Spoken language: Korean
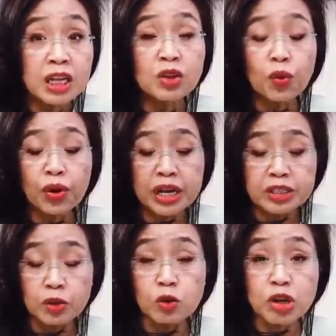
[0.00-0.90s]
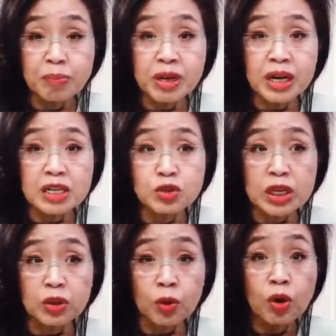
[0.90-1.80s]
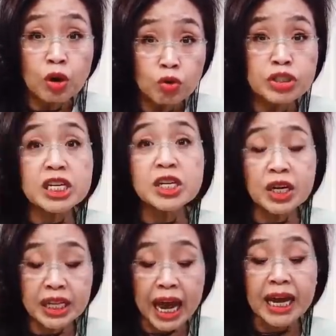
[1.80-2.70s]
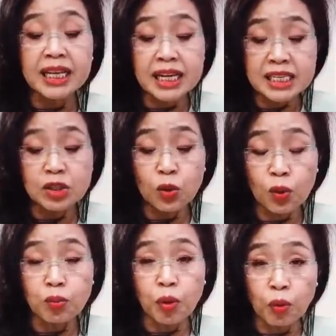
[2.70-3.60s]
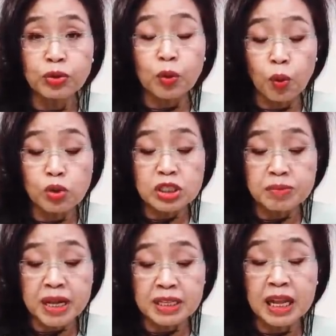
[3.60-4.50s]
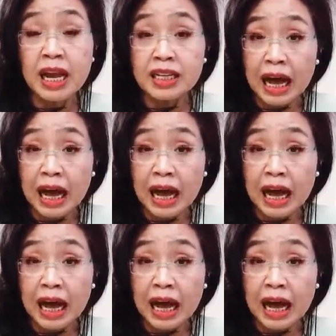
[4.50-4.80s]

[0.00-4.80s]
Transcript: 인도어에서도 쇼핑을 할 수 있도록 구체적인 안이 이제 또 뭐 오늘 오후쯤에는